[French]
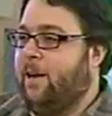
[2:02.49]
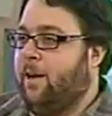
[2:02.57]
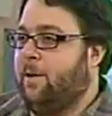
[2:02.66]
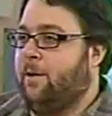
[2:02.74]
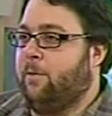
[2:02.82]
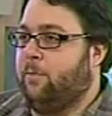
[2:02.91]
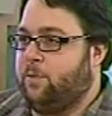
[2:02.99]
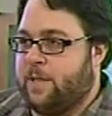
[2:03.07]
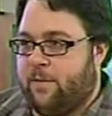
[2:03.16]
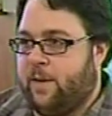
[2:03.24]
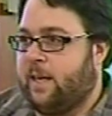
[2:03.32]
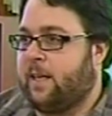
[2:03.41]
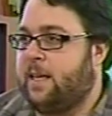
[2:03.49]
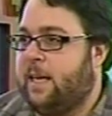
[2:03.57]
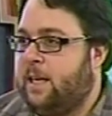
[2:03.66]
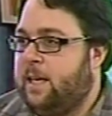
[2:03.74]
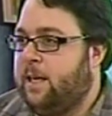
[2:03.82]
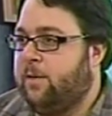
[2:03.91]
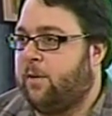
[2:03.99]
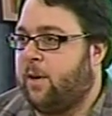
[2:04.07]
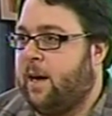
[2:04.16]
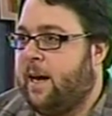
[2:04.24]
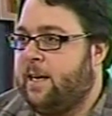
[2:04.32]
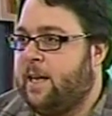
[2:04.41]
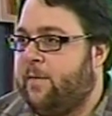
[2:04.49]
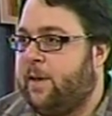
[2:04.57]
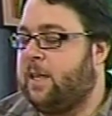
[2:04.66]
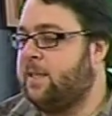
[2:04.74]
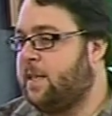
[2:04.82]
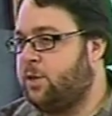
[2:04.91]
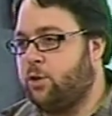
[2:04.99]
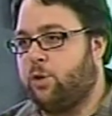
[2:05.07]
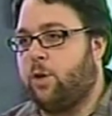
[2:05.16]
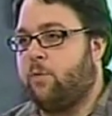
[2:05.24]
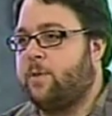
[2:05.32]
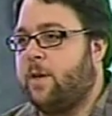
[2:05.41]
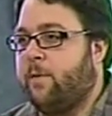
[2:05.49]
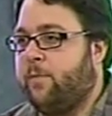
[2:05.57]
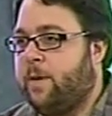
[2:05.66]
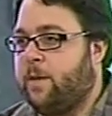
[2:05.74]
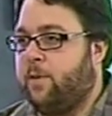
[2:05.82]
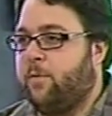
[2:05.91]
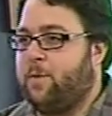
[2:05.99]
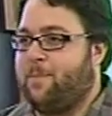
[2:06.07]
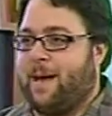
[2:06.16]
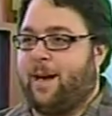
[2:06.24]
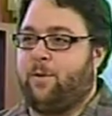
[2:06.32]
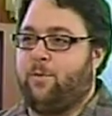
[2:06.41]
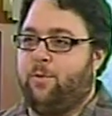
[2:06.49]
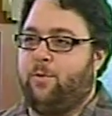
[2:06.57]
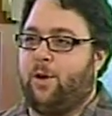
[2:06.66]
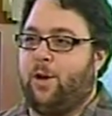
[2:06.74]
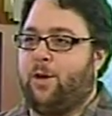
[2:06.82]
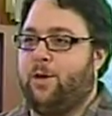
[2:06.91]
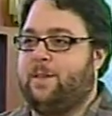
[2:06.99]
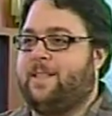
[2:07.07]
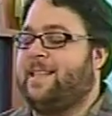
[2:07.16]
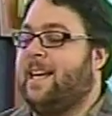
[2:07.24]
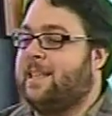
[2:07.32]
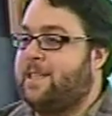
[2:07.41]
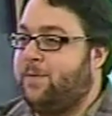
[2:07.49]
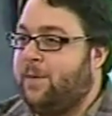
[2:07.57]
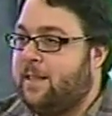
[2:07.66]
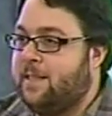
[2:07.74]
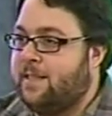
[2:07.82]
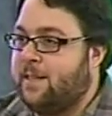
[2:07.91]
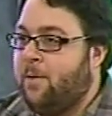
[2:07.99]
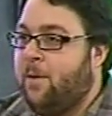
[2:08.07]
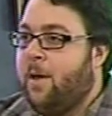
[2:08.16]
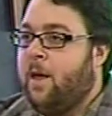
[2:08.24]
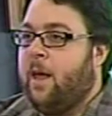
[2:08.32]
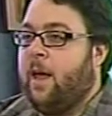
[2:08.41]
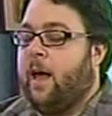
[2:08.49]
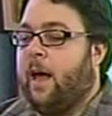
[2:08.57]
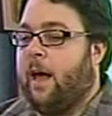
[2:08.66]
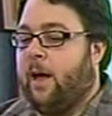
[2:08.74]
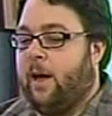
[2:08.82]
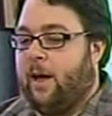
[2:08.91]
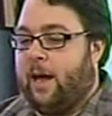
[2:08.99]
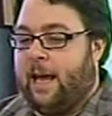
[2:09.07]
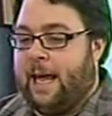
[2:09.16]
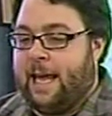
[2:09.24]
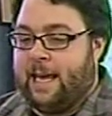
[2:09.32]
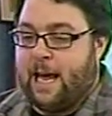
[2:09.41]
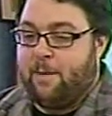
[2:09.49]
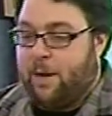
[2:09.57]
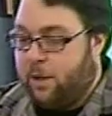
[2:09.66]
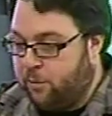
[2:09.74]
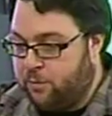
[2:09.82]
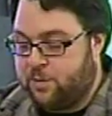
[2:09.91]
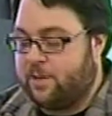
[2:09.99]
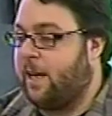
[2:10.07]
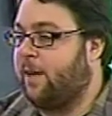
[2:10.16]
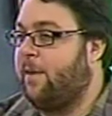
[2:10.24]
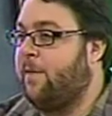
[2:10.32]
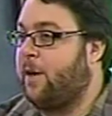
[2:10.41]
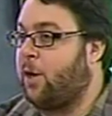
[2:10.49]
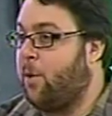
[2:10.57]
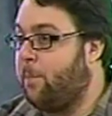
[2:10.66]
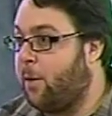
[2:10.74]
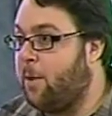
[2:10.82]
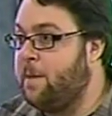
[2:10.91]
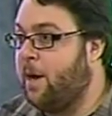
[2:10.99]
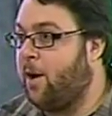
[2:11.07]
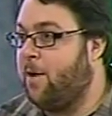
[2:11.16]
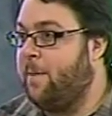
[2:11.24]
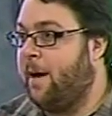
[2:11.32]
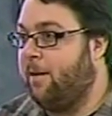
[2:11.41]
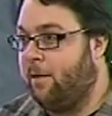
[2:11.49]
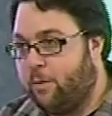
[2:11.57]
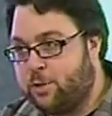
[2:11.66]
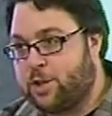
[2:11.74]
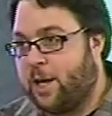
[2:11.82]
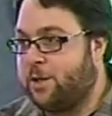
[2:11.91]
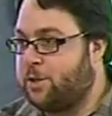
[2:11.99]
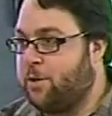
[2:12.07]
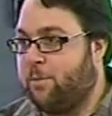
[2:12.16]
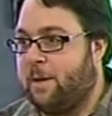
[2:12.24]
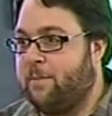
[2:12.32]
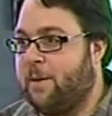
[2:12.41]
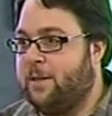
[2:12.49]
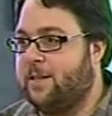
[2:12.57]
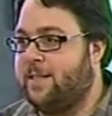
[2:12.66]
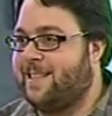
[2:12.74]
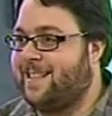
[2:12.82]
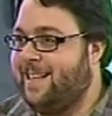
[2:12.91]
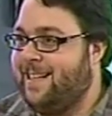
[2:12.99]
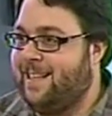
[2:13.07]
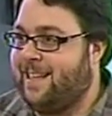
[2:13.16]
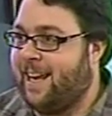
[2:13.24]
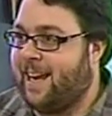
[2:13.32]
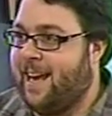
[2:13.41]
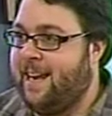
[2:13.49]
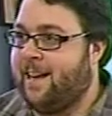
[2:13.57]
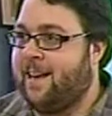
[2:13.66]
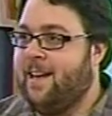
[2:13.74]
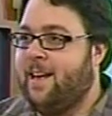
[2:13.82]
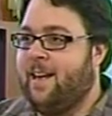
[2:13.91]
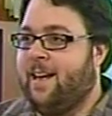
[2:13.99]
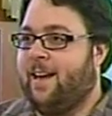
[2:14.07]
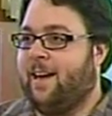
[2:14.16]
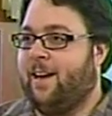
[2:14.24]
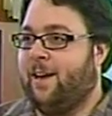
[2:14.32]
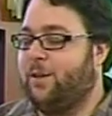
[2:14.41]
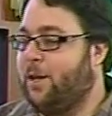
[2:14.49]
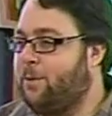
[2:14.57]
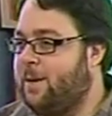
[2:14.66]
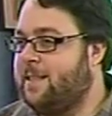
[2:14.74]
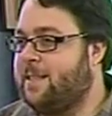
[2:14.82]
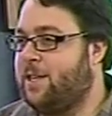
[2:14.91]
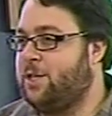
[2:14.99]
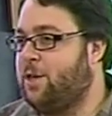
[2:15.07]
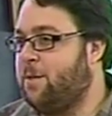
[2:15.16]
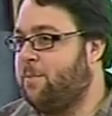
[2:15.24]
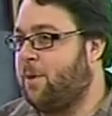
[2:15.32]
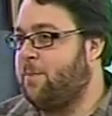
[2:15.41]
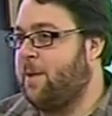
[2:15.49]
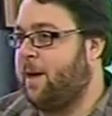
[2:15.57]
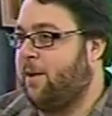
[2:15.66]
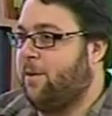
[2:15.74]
là, vous avez écrit des livres en lien avec les études que vous avez faites de votre parcours scientifique, disons. également, là, vous nous arrivez avec un premier roman. On change complètement de style littéraire. de quoi il s'agit comme première